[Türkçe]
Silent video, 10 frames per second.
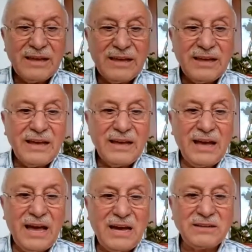
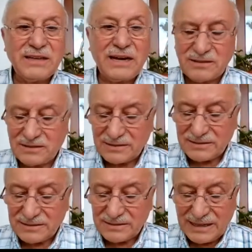Her dert
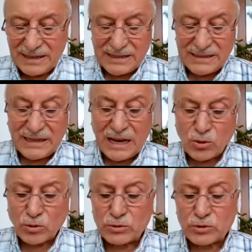ne
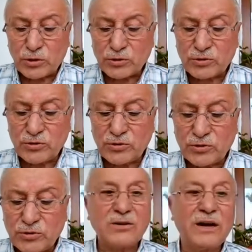olursa olsun
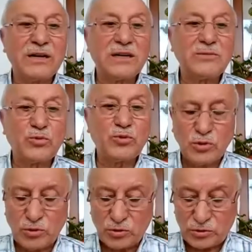dermanı
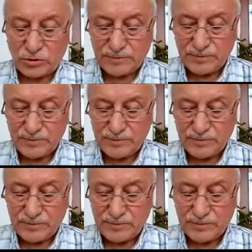mümkündür